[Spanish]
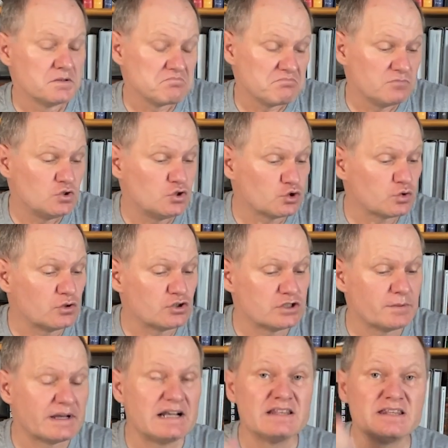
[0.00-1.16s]
Yo suelo
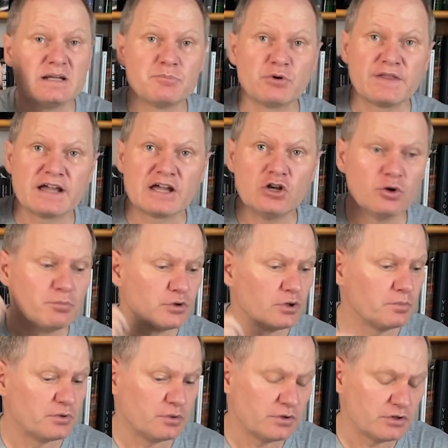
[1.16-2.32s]
llevar el trípode en el hombro,
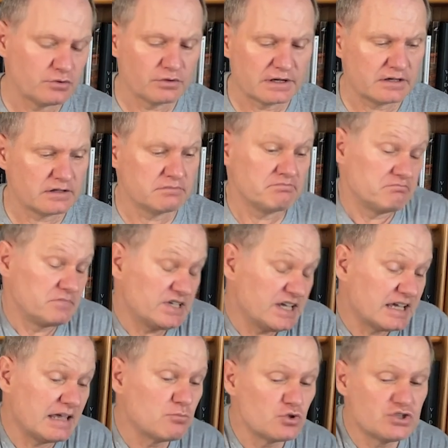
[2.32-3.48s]
pero bueno, sé
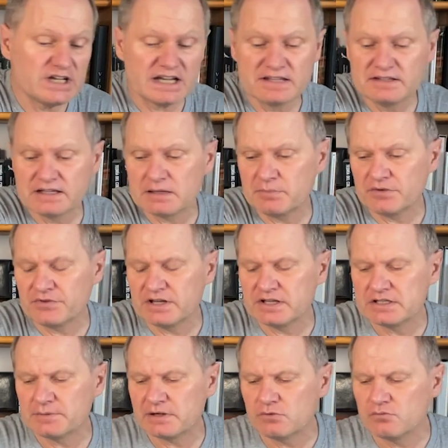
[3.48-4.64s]
que hay mucha gente que prefiere
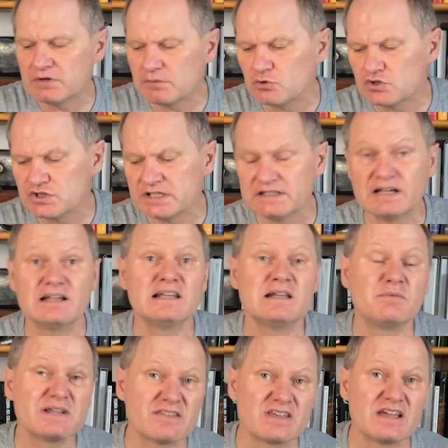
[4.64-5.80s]
llevarlo en una bolsita. La
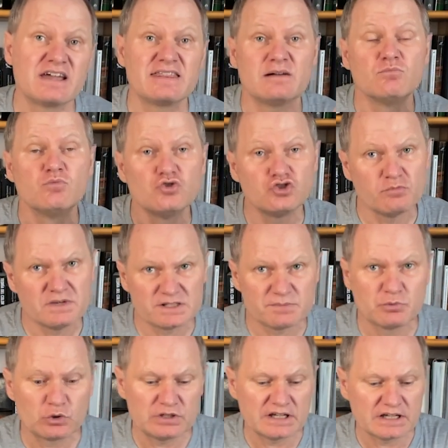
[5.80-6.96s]
verdad es que queda mucho más
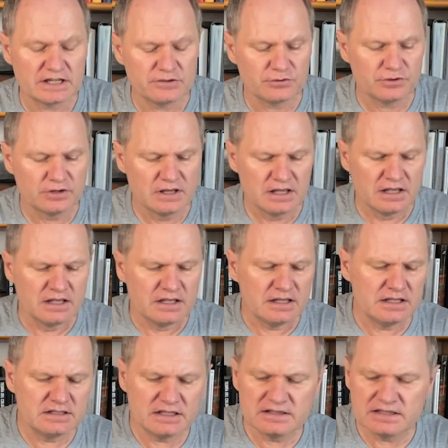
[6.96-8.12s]
protegido y
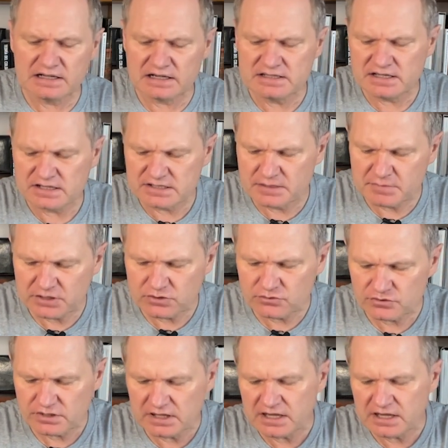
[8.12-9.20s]
tiende a rayarse menos.